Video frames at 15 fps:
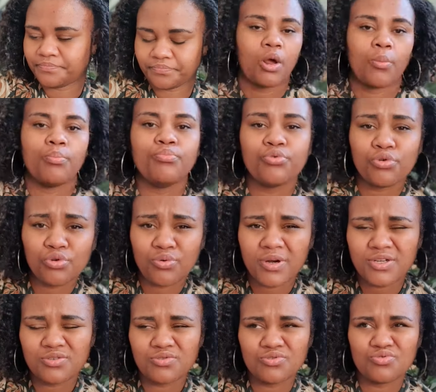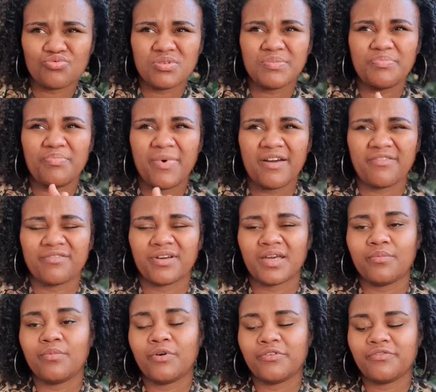Alors pourquoi je ne suis pas
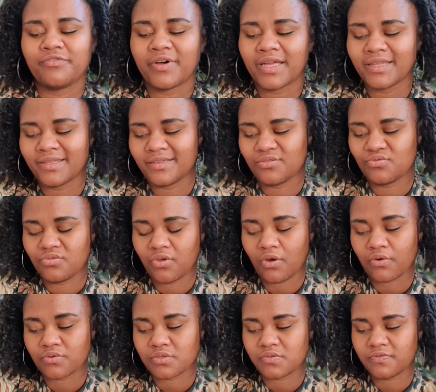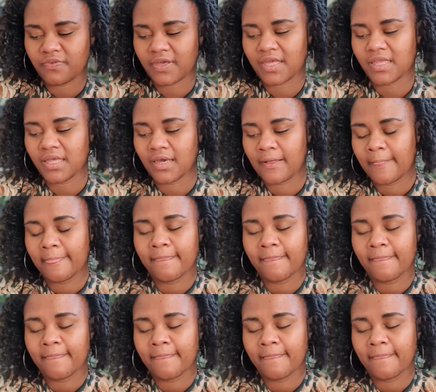vraiment fan des tuteurs en sphaigne